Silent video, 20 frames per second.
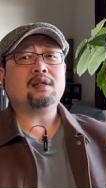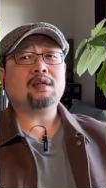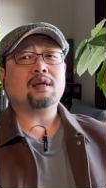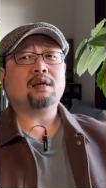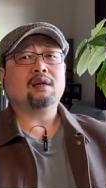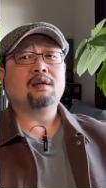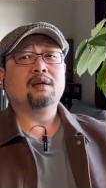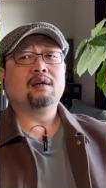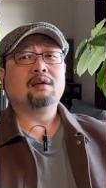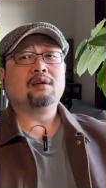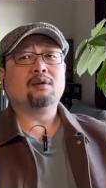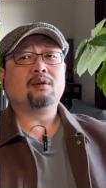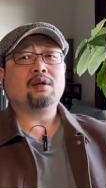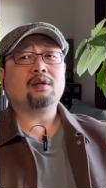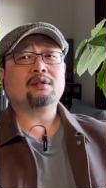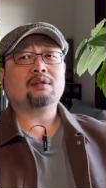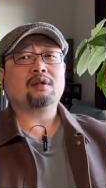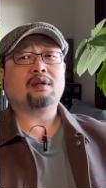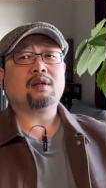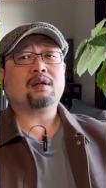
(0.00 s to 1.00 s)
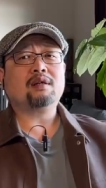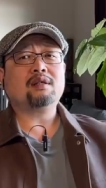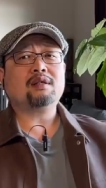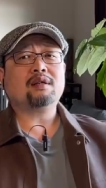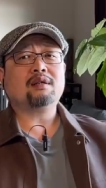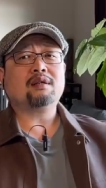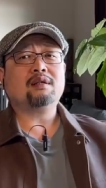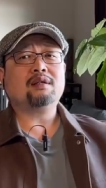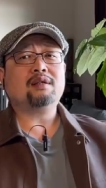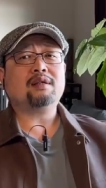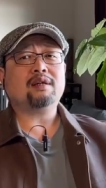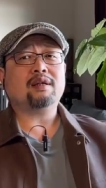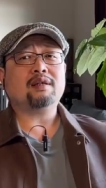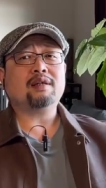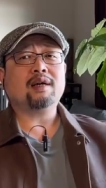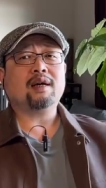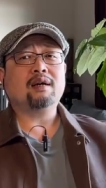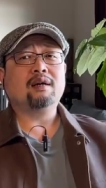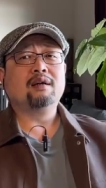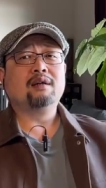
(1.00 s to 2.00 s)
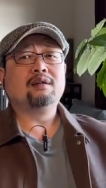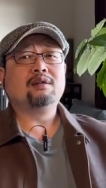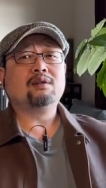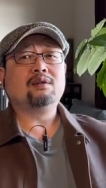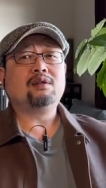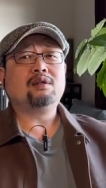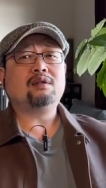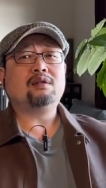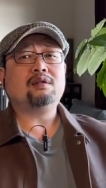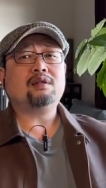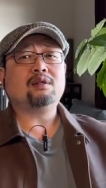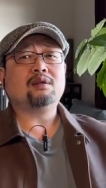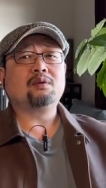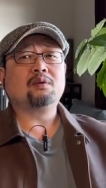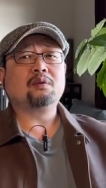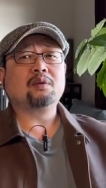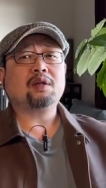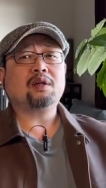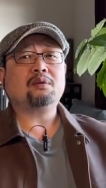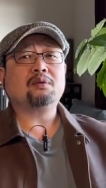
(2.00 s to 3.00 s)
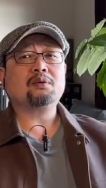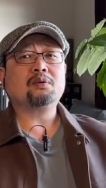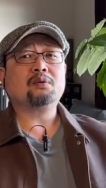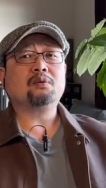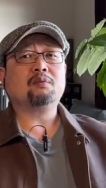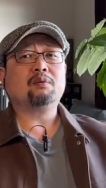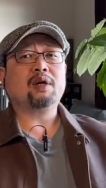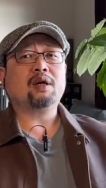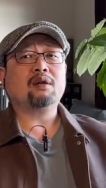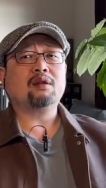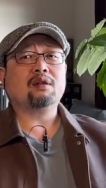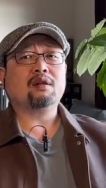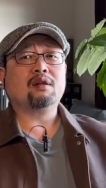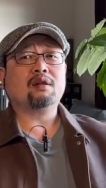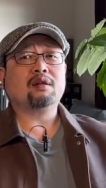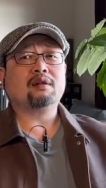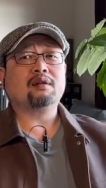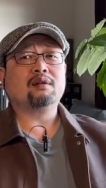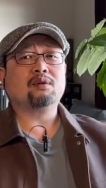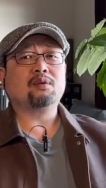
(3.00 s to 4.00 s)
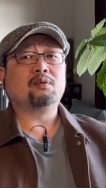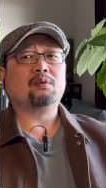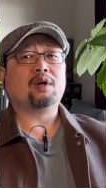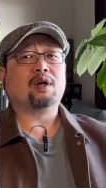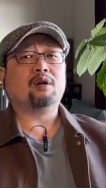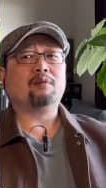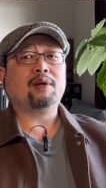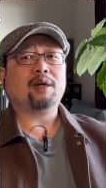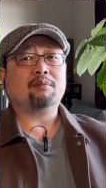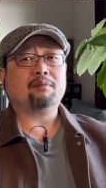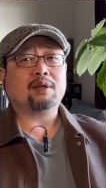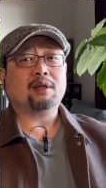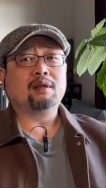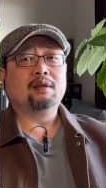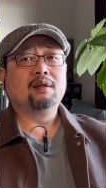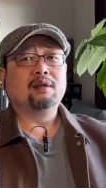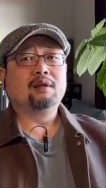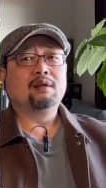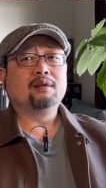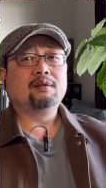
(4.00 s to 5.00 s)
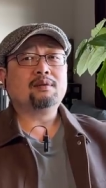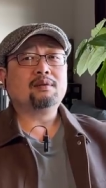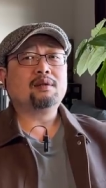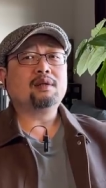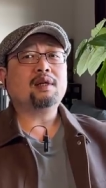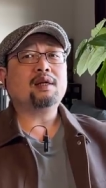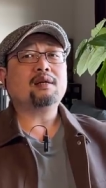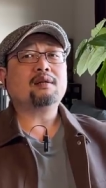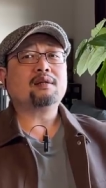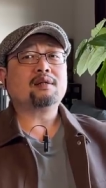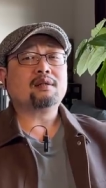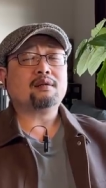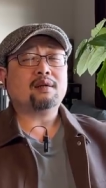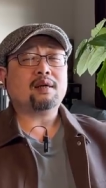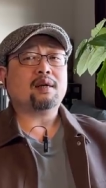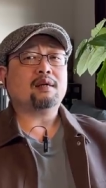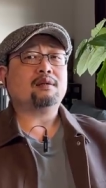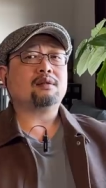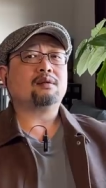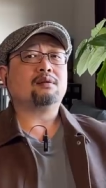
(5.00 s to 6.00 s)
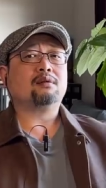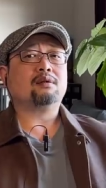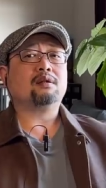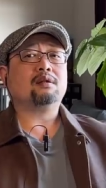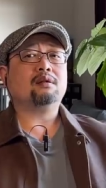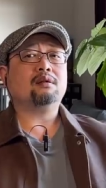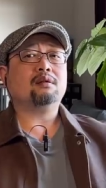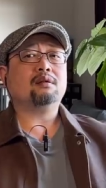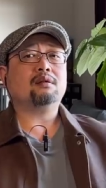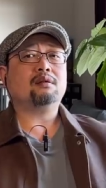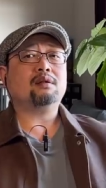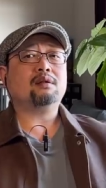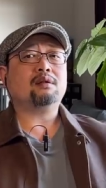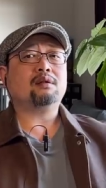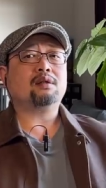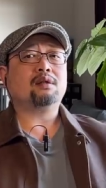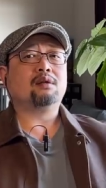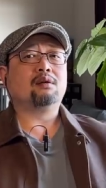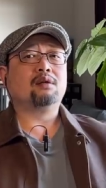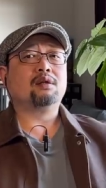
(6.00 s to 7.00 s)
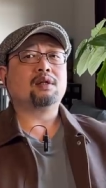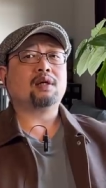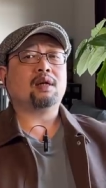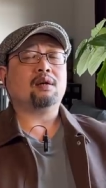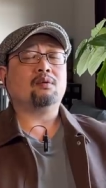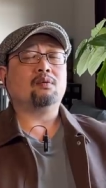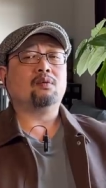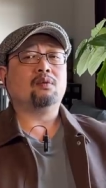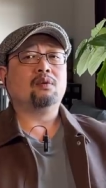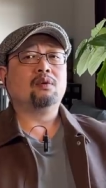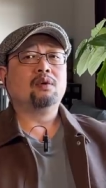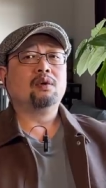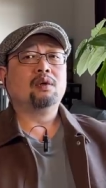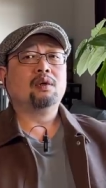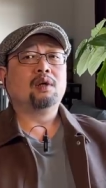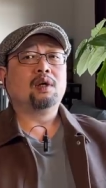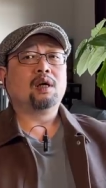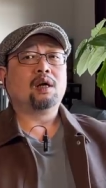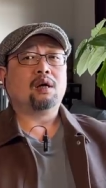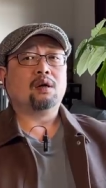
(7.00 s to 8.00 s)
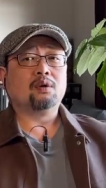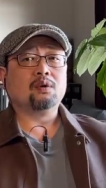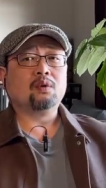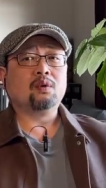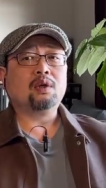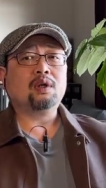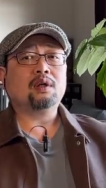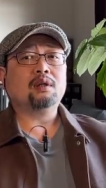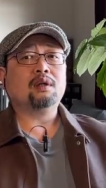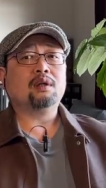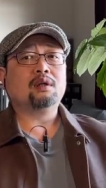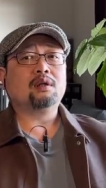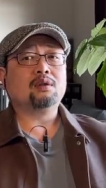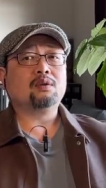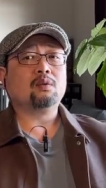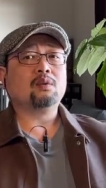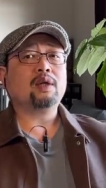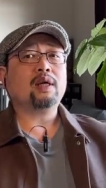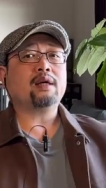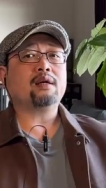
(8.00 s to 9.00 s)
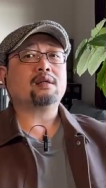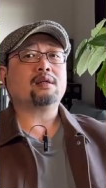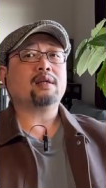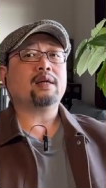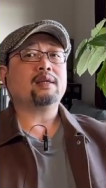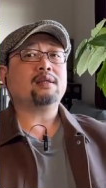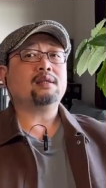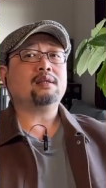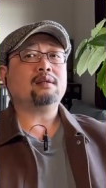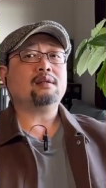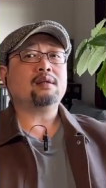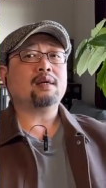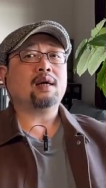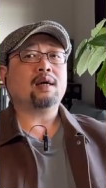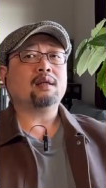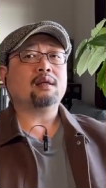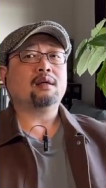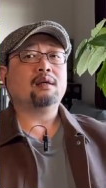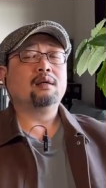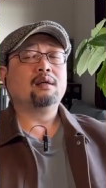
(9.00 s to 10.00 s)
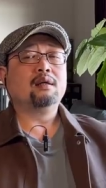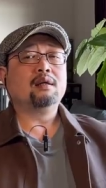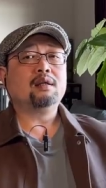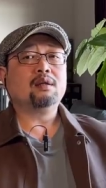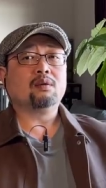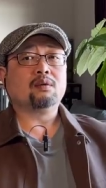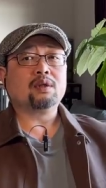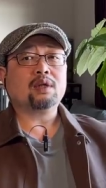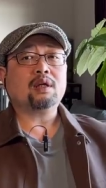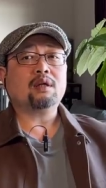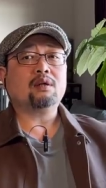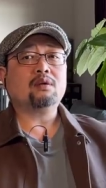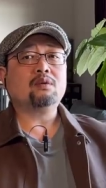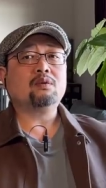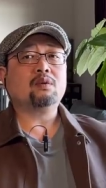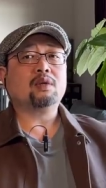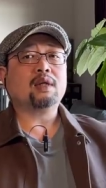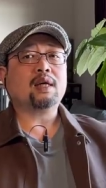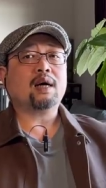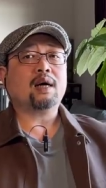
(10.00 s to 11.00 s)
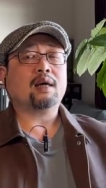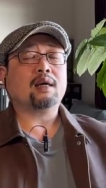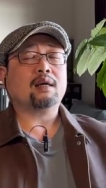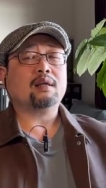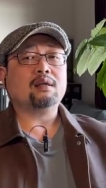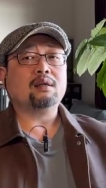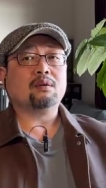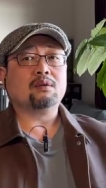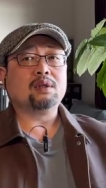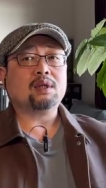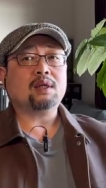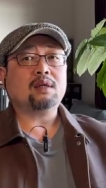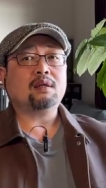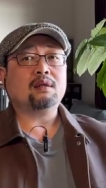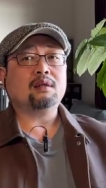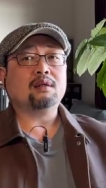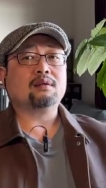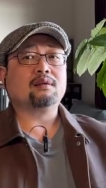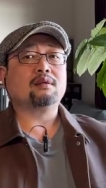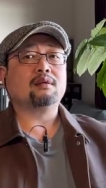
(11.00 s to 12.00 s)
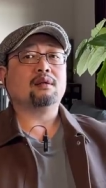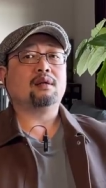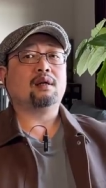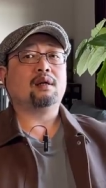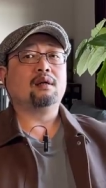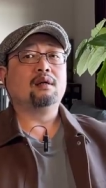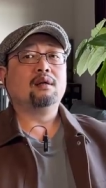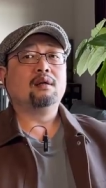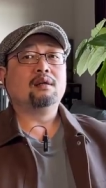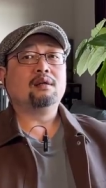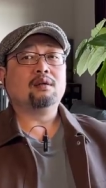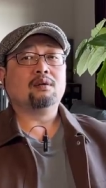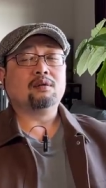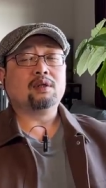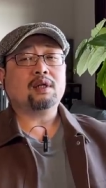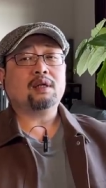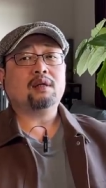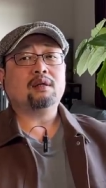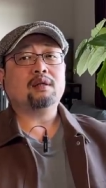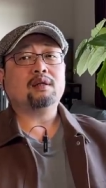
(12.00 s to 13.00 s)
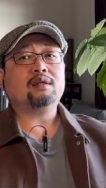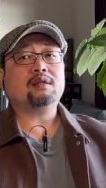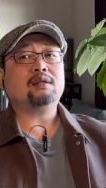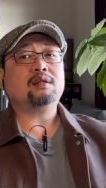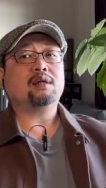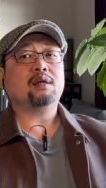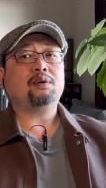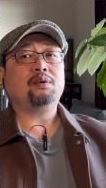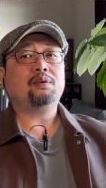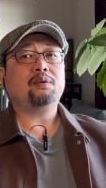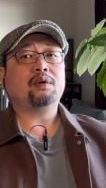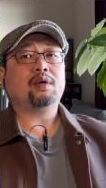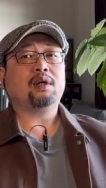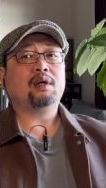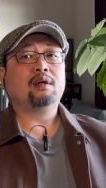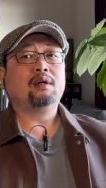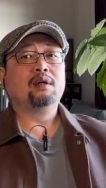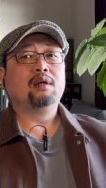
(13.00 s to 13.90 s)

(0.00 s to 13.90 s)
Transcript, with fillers: 业，有一个词儿是乡镇企业家，就形容那种土包子、土老板嘛，就是那个时代的时候。时候的产物，好多人呢是从那个时代起家的，有些人做大了，有些人呢死了，有些人呢进监狱了，